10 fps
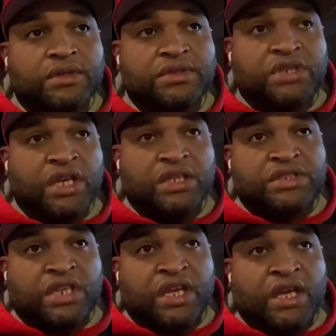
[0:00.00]
Si,
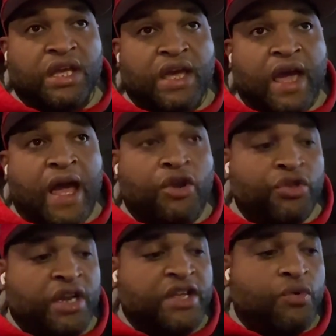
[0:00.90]
si a
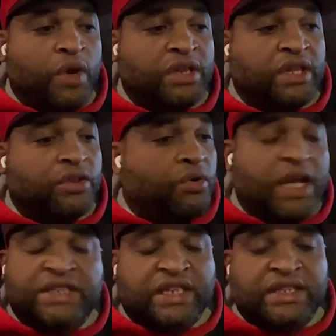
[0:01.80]
los delincuentes no
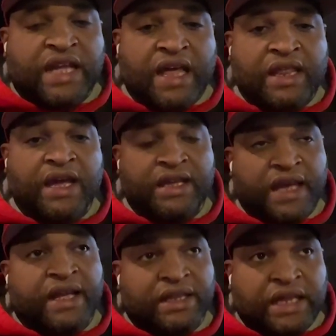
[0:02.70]
le hacen nada y
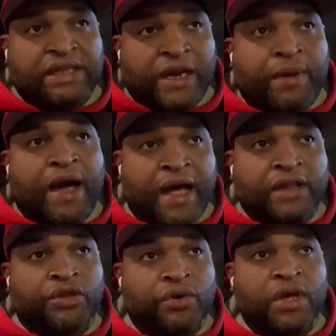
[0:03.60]
al que está
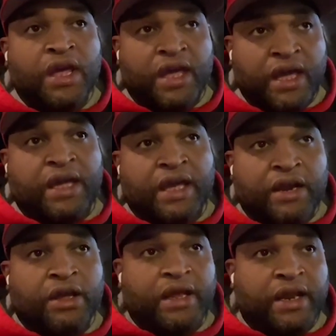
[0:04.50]
trabajando es que
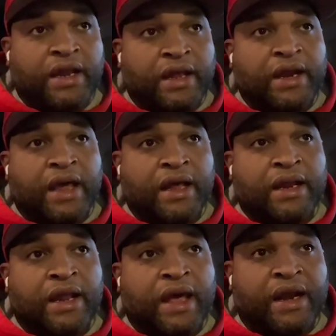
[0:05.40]
la,
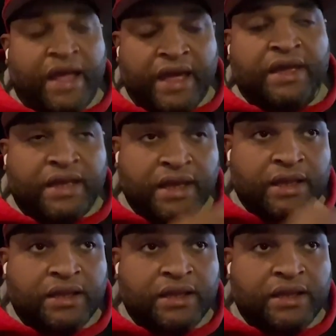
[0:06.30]
la ley